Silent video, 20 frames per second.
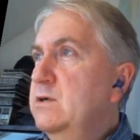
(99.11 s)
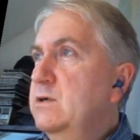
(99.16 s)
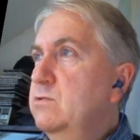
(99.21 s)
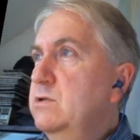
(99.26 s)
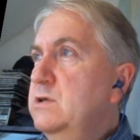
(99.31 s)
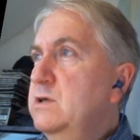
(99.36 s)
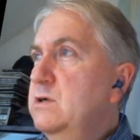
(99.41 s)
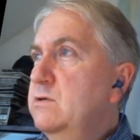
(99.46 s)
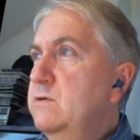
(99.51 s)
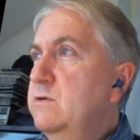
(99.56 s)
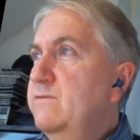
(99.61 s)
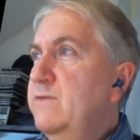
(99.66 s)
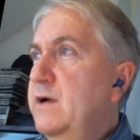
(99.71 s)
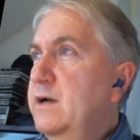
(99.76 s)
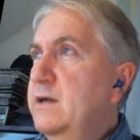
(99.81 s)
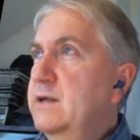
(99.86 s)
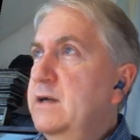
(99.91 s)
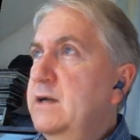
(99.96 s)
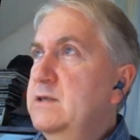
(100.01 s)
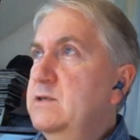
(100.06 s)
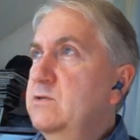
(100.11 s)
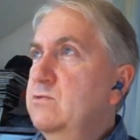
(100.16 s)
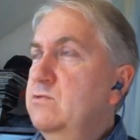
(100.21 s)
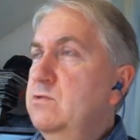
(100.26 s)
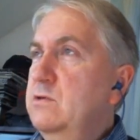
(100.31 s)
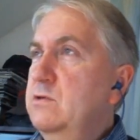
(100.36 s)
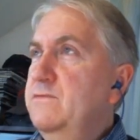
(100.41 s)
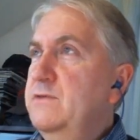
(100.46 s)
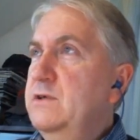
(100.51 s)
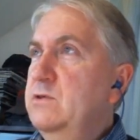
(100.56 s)
runter und fangen an zu
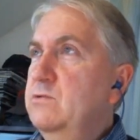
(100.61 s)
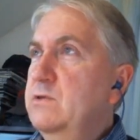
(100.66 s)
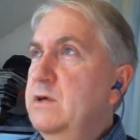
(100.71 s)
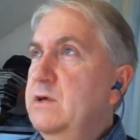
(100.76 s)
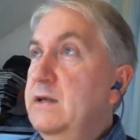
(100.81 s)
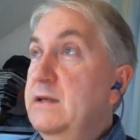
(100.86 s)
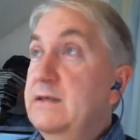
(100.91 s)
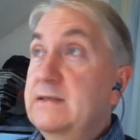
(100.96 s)
konfigurieren.